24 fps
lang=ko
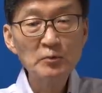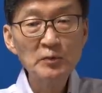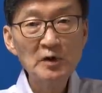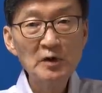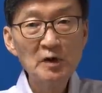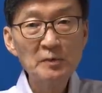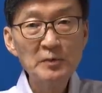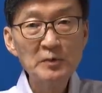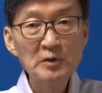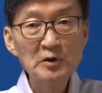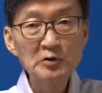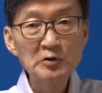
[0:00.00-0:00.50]

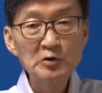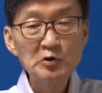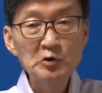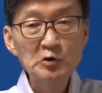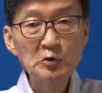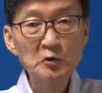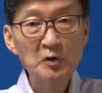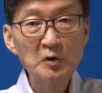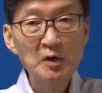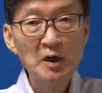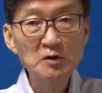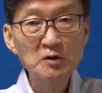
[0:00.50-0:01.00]
필리핀을
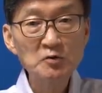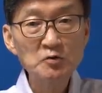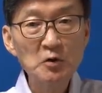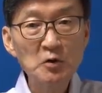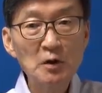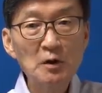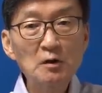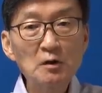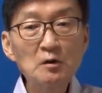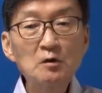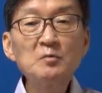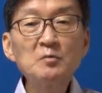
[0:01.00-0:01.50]
지원해
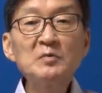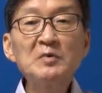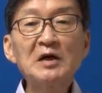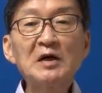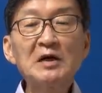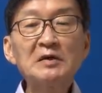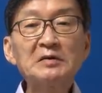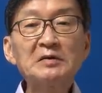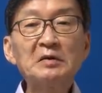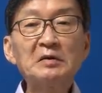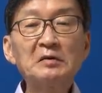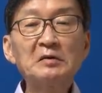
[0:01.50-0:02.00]
주는 의미가
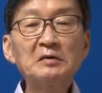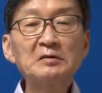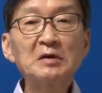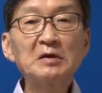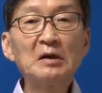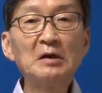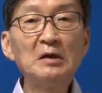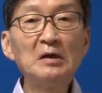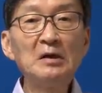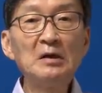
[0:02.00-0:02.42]
있다는 거죠.